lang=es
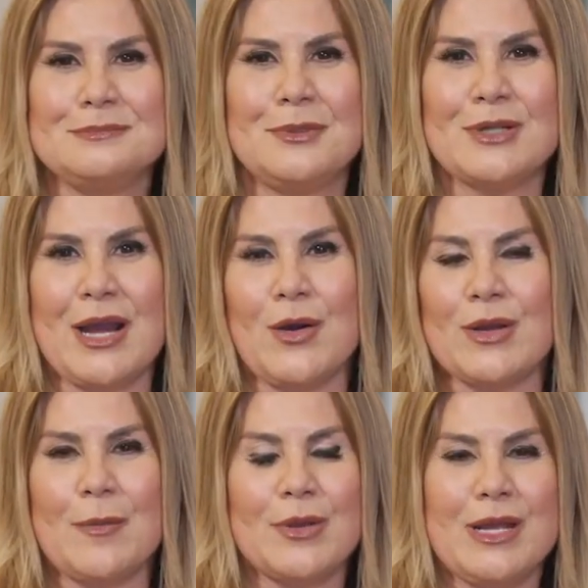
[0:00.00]
porque
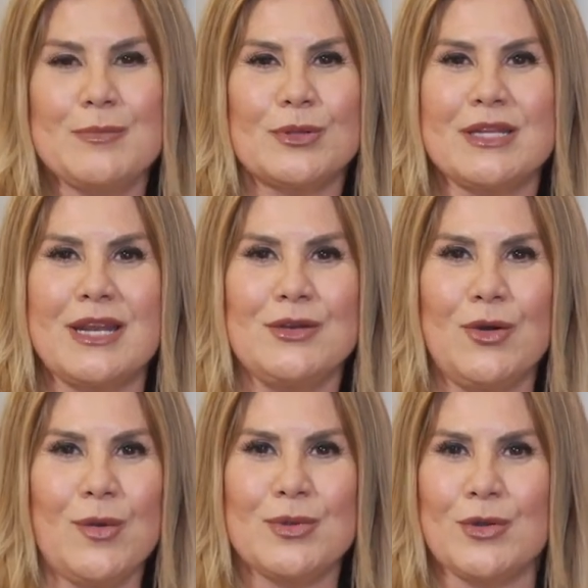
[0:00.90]
ahora, por ejemplo, tiene
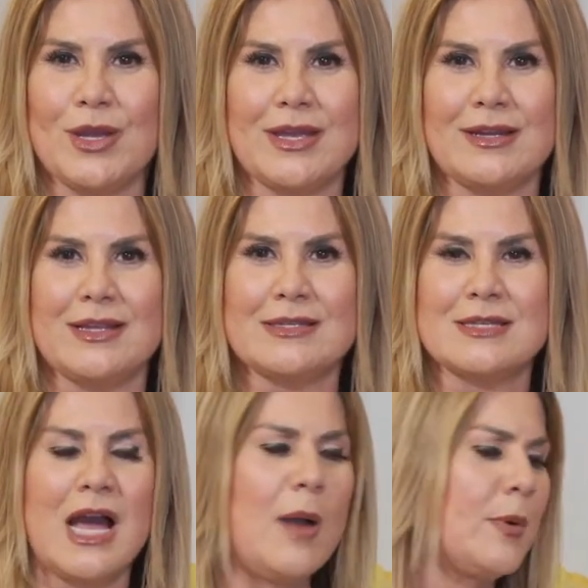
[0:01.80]
novio y ella le
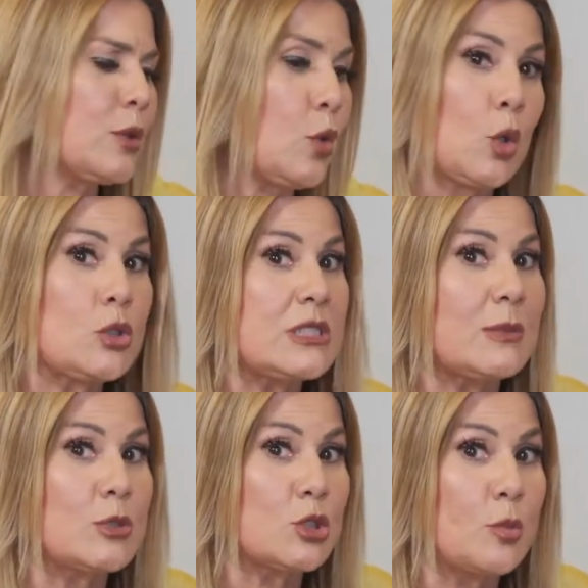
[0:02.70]
dice, ah, pues tú conoces a
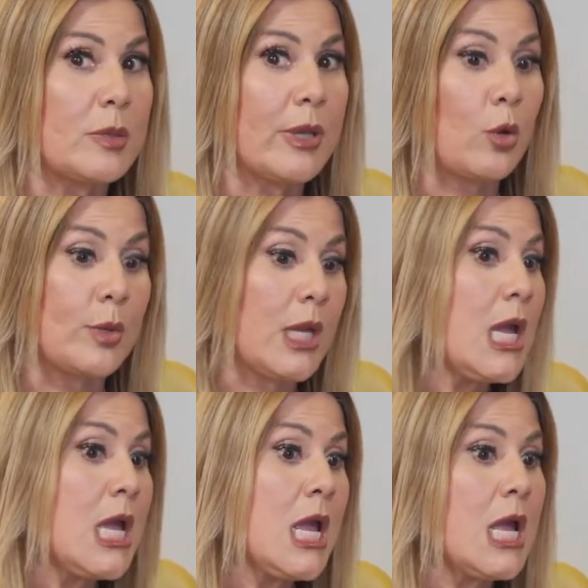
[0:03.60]
ese muchacho primero
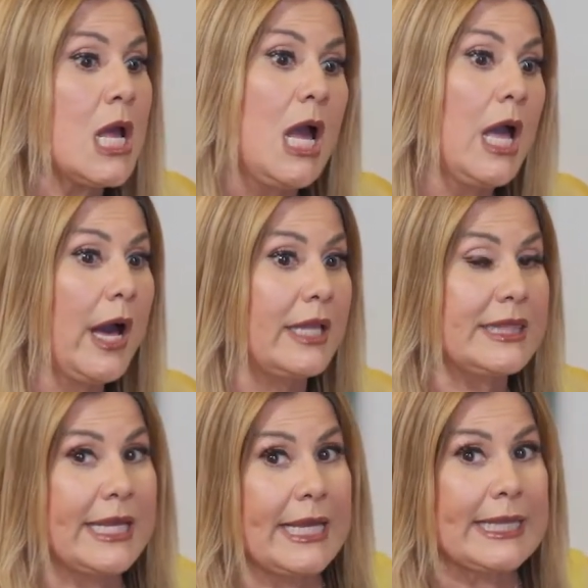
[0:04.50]
bien,
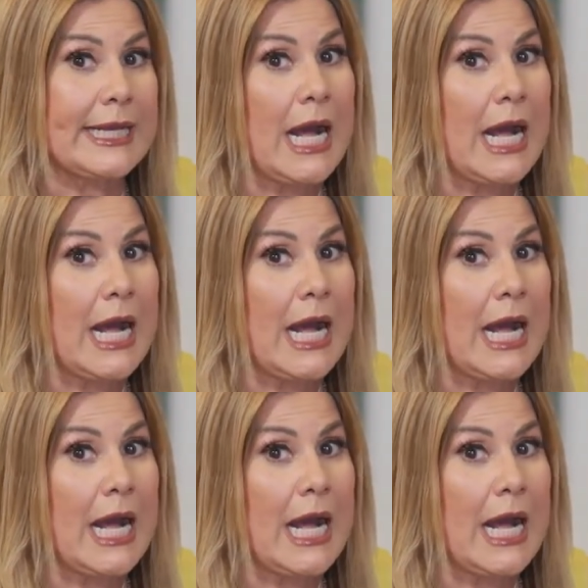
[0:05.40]
antes que te